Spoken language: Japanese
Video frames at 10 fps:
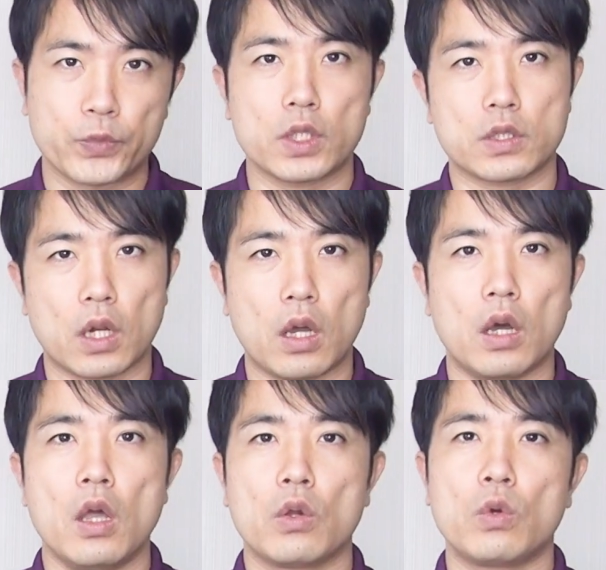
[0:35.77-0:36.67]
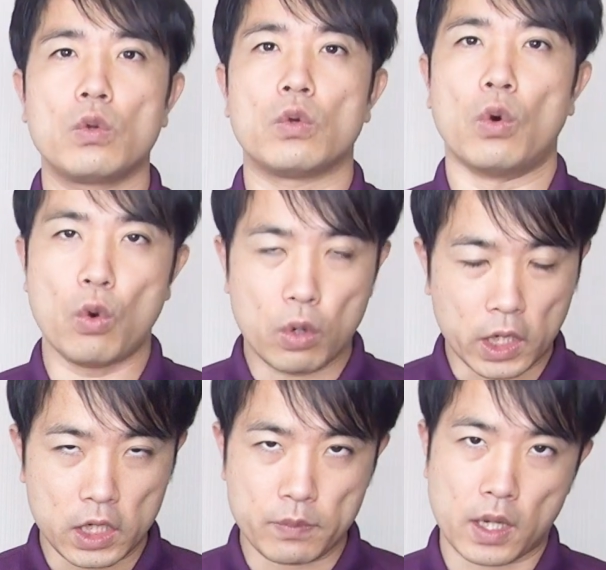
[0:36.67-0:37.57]
ですからこの老
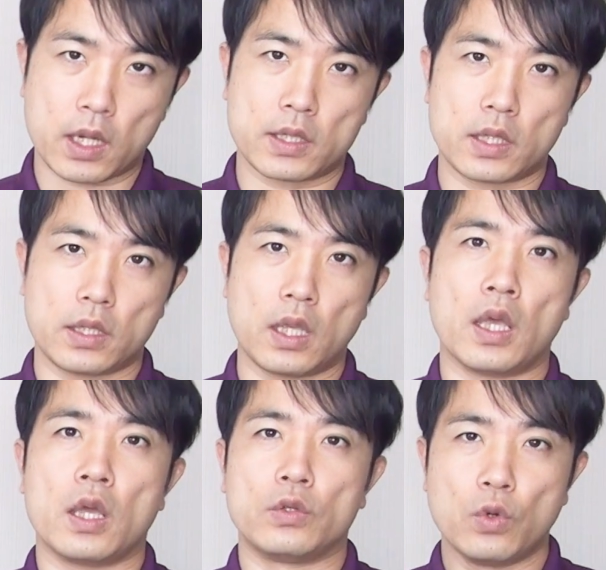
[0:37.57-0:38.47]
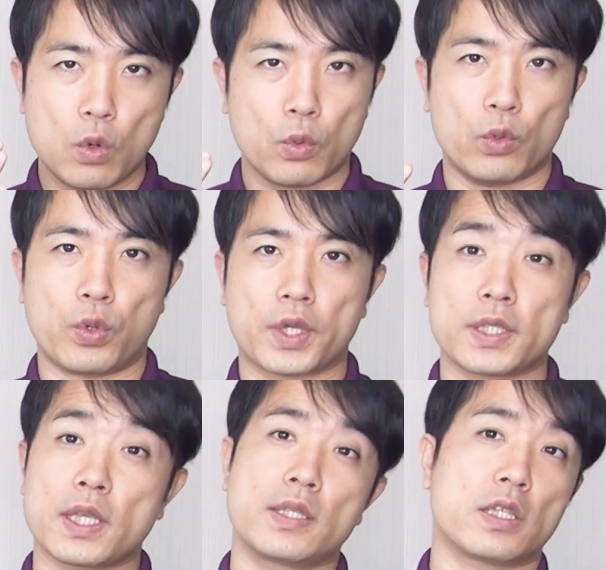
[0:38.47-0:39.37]
化に任せて脳も吹き
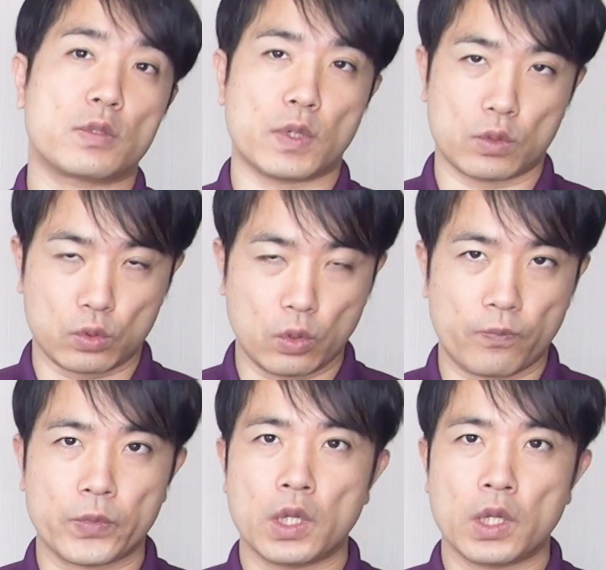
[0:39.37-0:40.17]
させてしまうと、